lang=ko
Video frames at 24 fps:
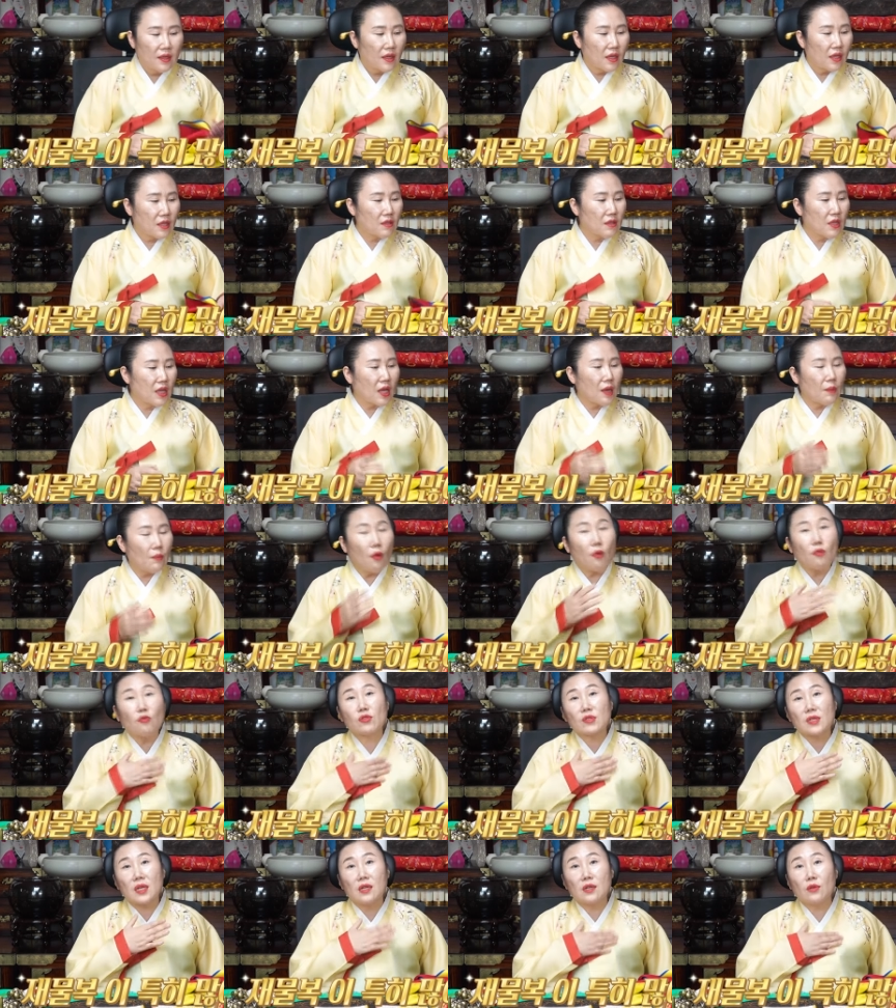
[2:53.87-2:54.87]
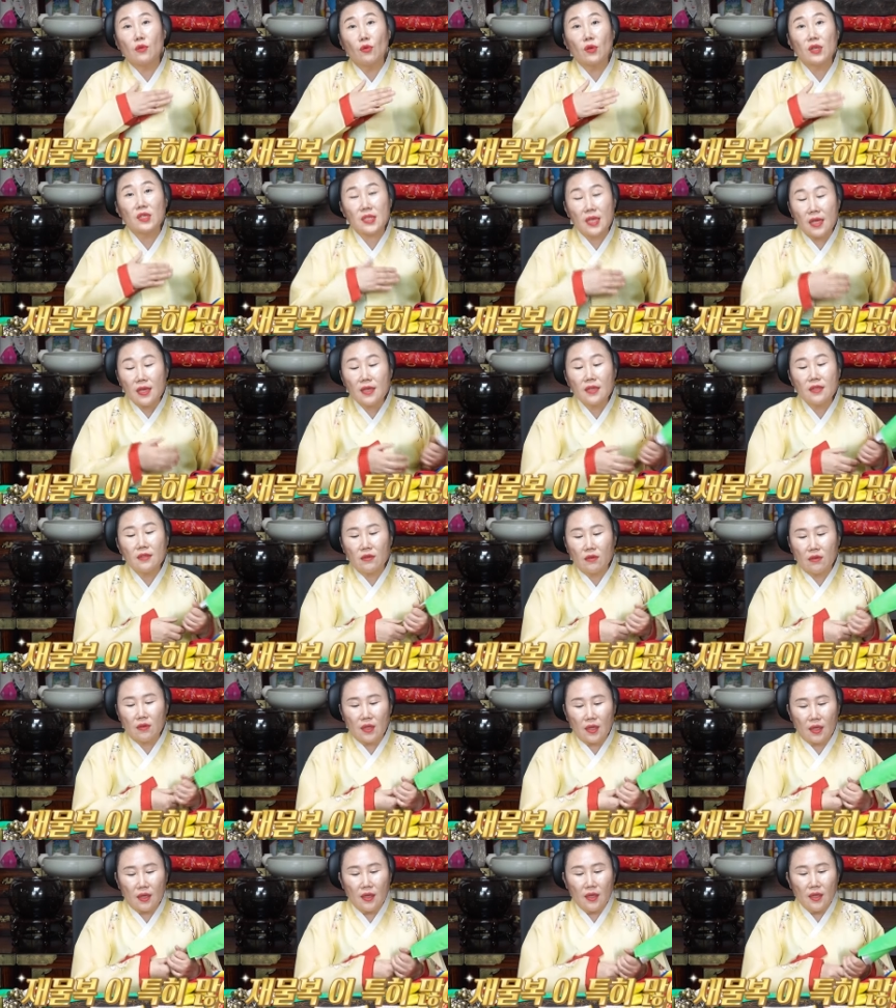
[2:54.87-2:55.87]
그래서 내가 먹고살록이 생기는
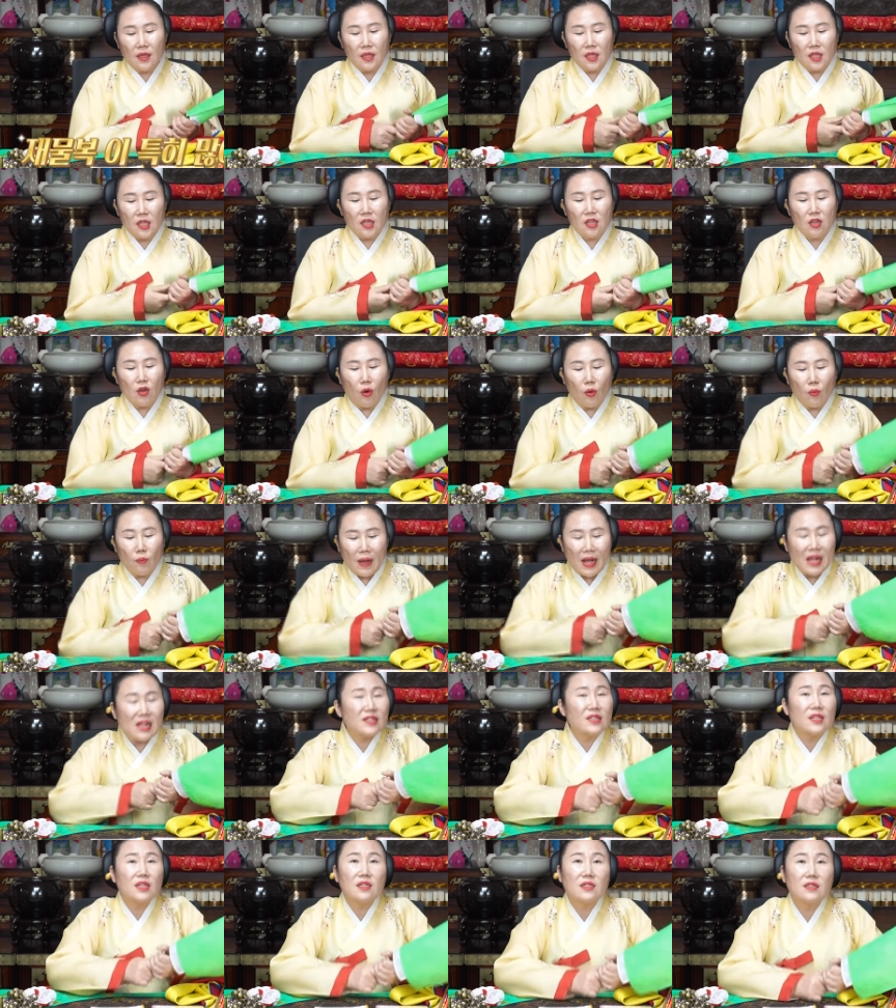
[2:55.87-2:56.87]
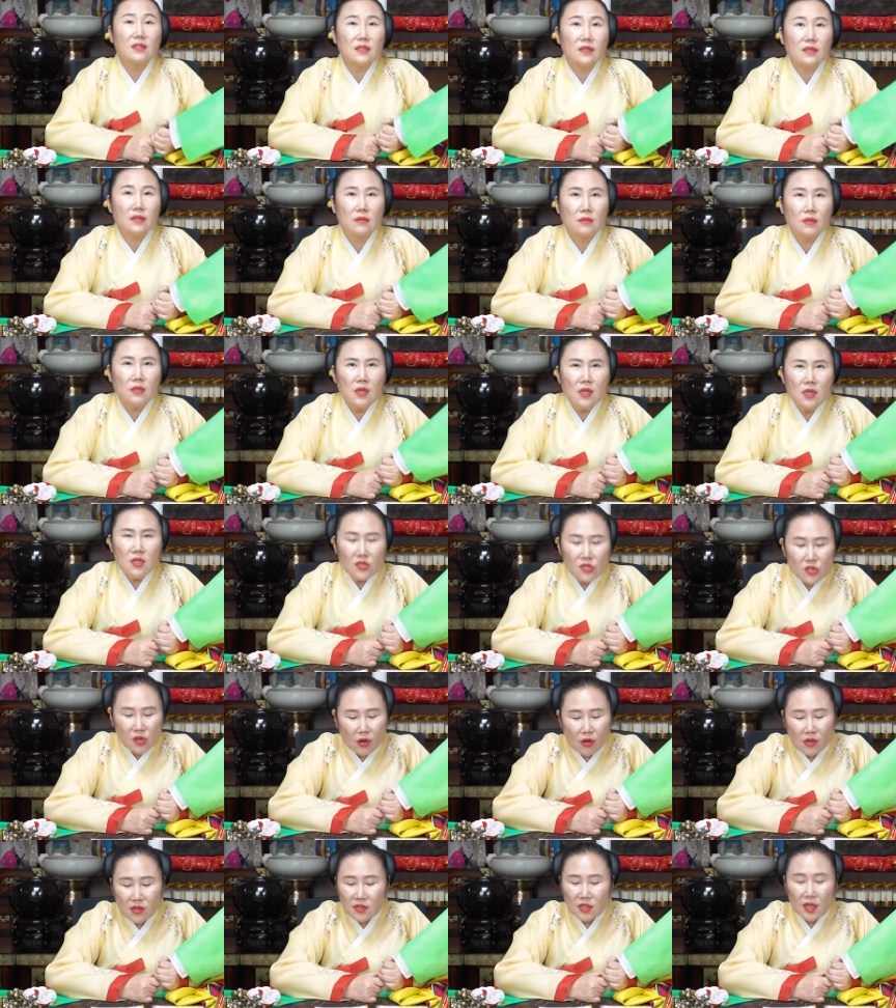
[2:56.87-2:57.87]
거야. 이 겨, 말띠들은
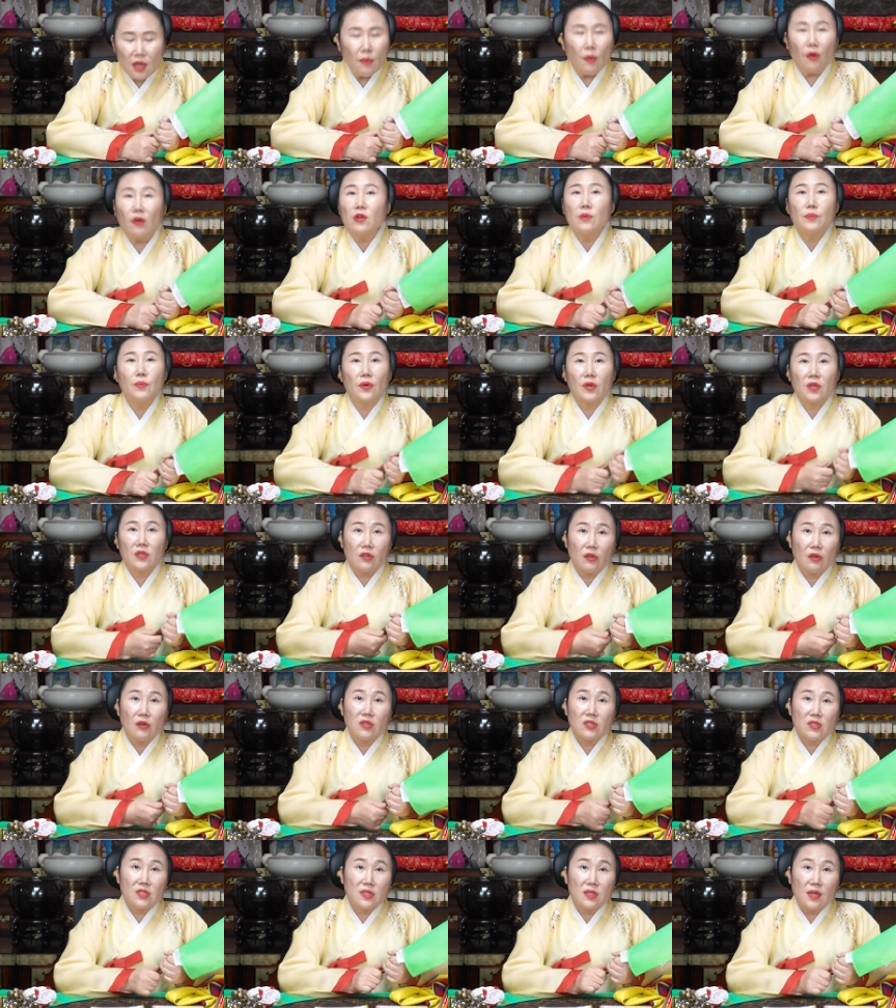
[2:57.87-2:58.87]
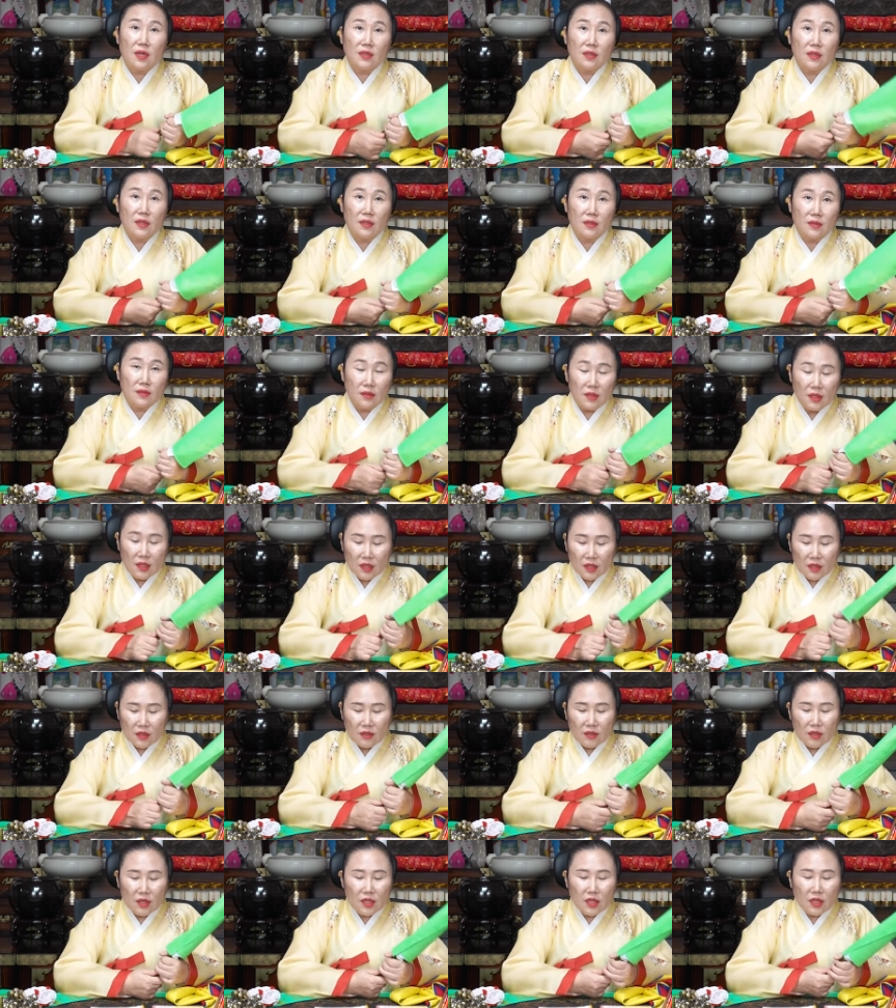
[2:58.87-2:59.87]
절대 먹을 복이 떨어지지 않아요.
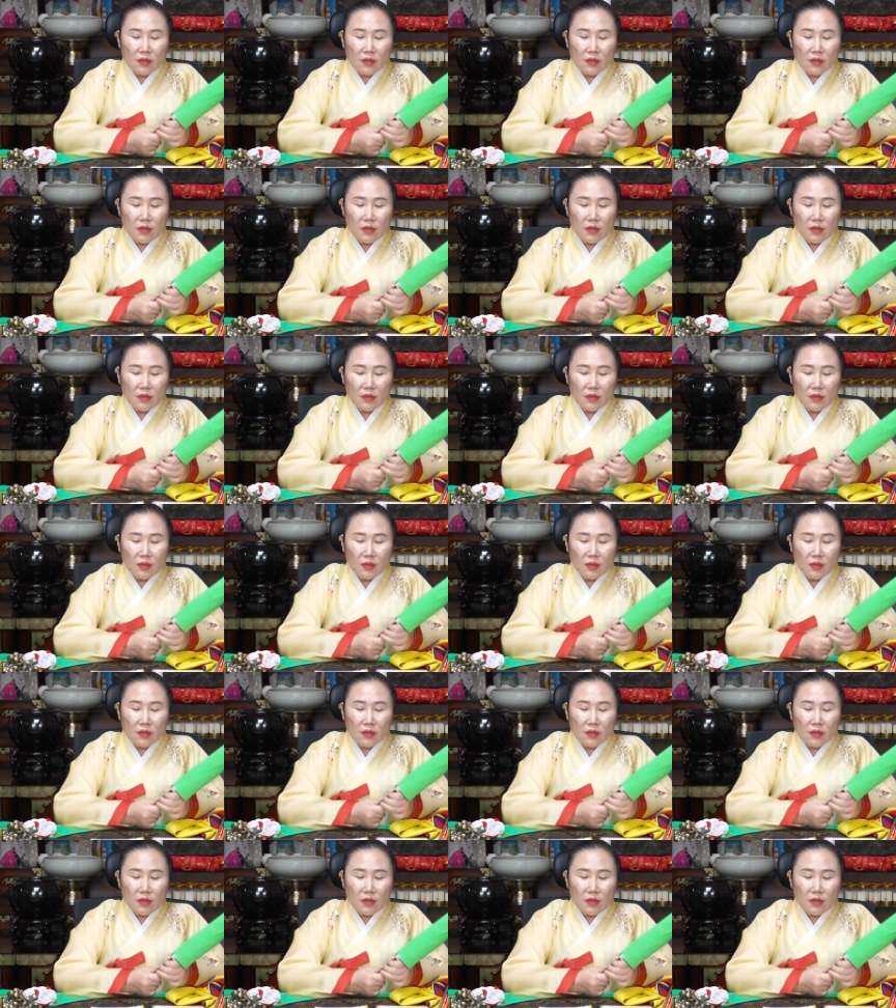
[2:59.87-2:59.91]
그렇기